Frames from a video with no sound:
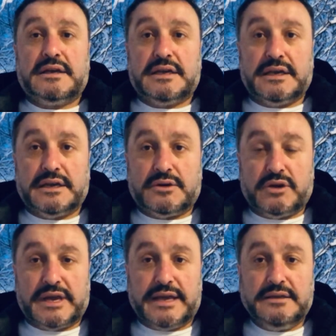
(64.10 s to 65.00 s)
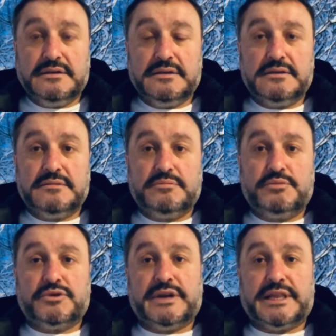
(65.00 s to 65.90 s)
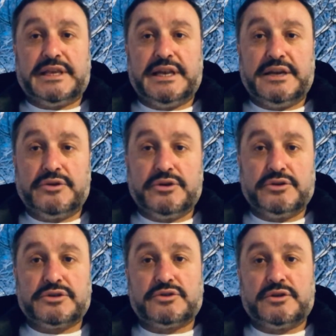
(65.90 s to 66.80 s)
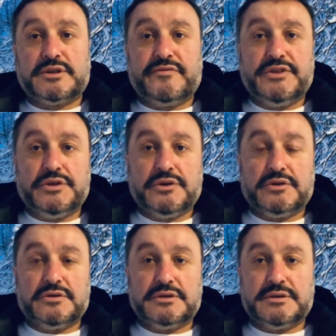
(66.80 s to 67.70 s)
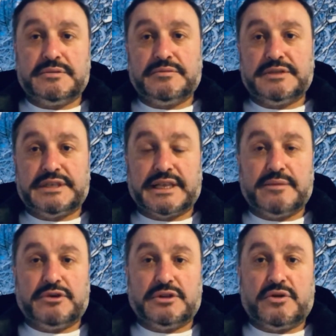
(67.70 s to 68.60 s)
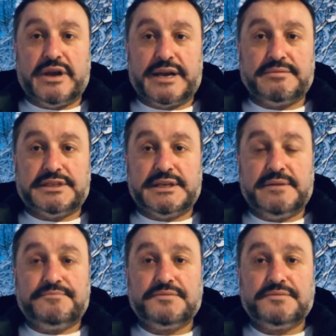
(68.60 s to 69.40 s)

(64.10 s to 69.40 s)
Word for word: e, kolay. Bunun etkilerini görüyoruz. Sonunda video e, çektim orada koyarım size.